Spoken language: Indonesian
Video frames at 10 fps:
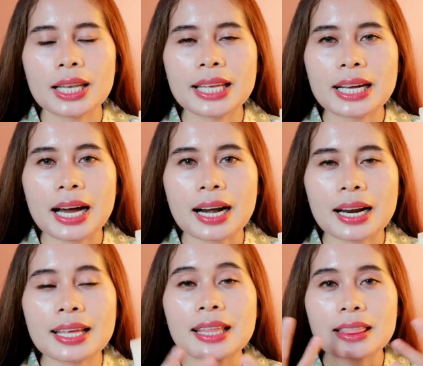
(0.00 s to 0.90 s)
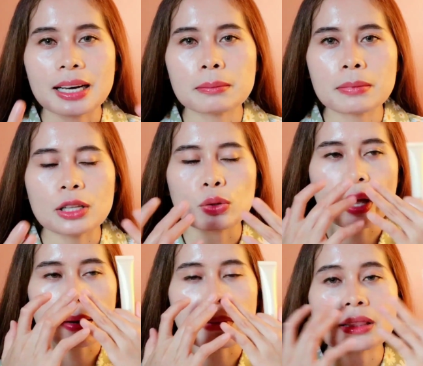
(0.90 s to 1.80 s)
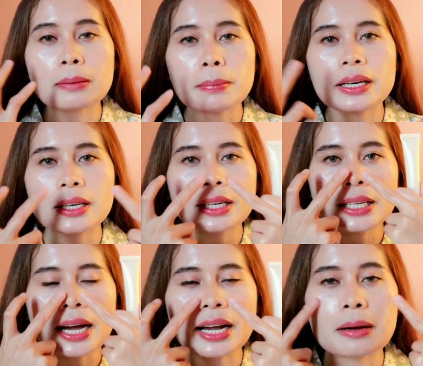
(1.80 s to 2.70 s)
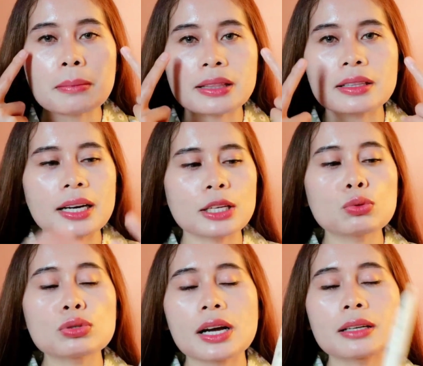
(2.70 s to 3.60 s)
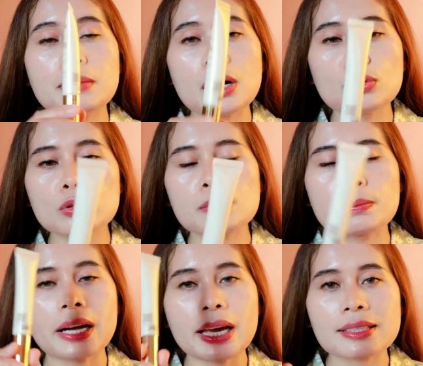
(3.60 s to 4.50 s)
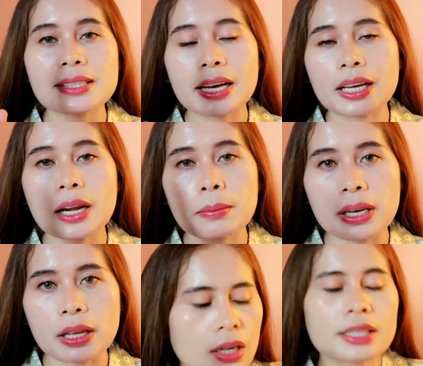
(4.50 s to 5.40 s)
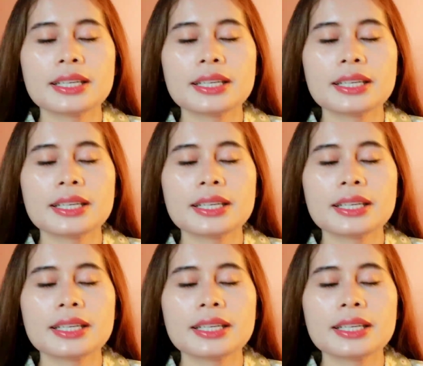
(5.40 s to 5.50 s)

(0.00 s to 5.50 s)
lingkaran hitam atau kayak mata panda di area mata itu sangat bagus pakai si eye cream ini.